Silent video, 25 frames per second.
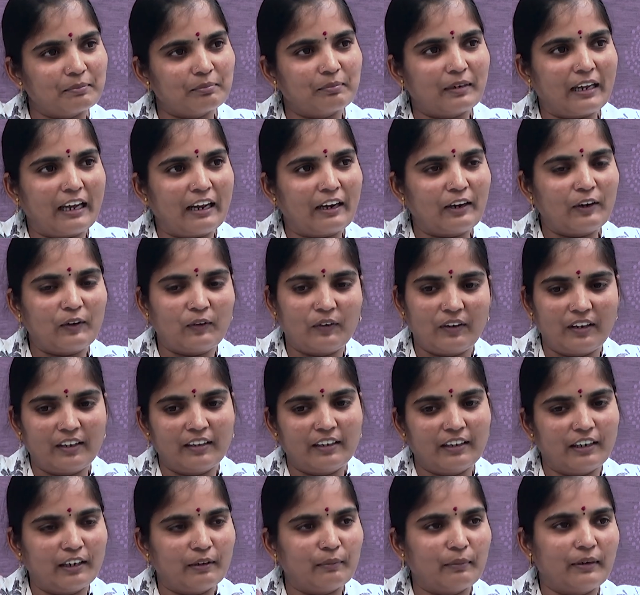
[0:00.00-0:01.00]
ప్లాన్లో
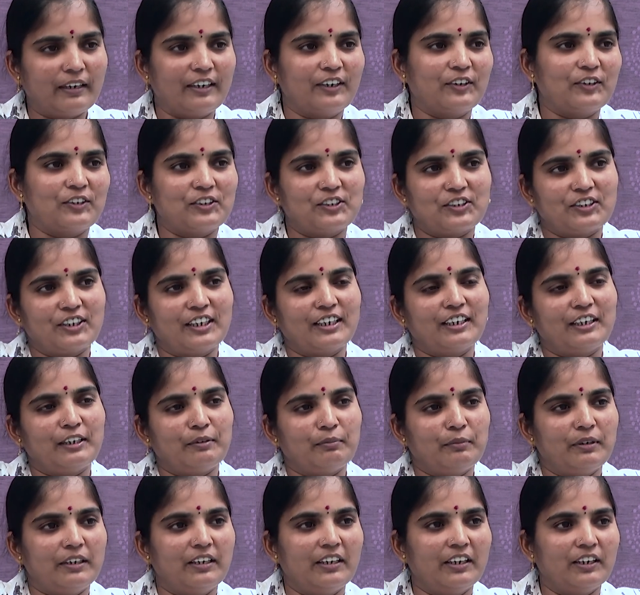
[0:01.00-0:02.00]
ఉన్నందుకనే బయటకు వచ్చినాను
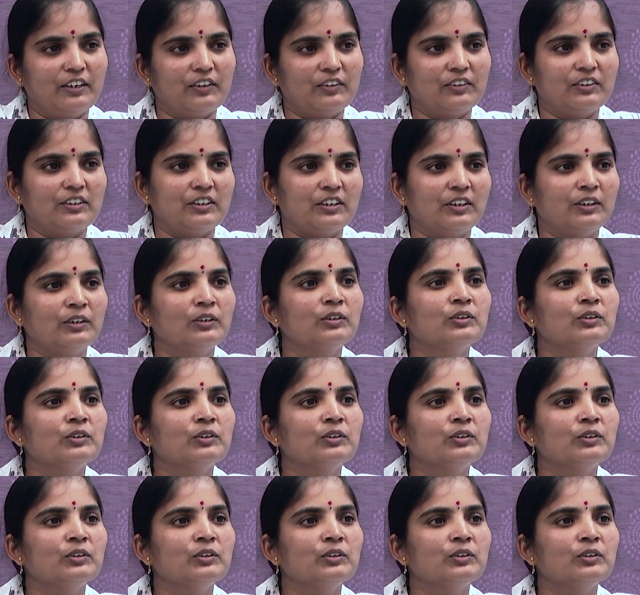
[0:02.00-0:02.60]
నేను మీడియా నుంచి